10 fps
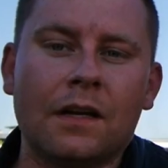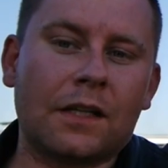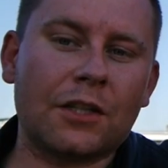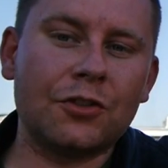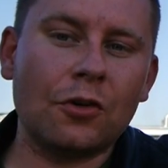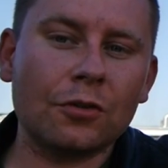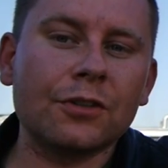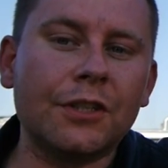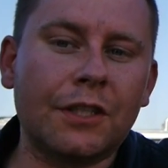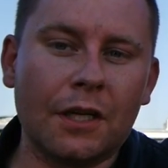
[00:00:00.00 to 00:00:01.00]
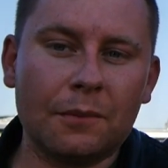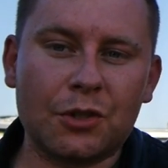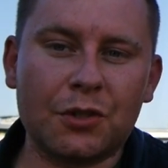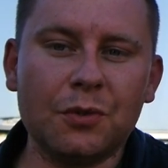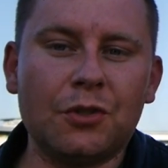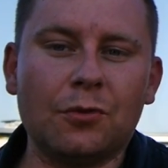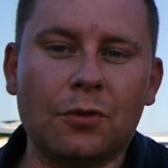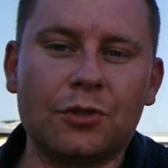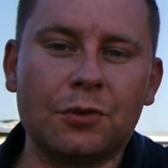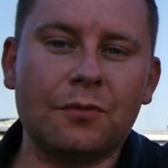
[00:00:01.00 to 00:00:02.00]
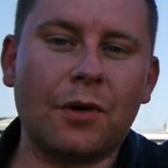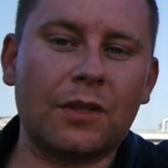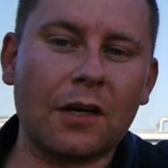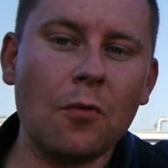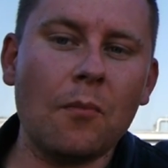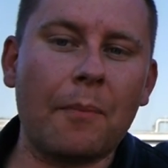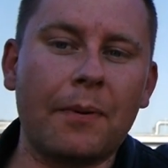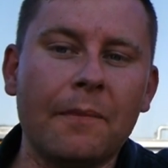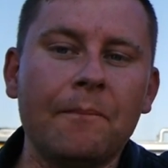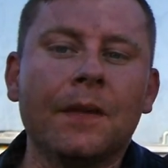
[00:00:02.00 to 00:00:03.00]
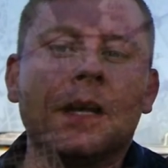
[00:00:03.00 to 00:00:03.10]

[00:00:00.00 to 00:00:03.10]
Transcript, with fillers: Każdy lotnik przed misją otrzymywał taką mapę,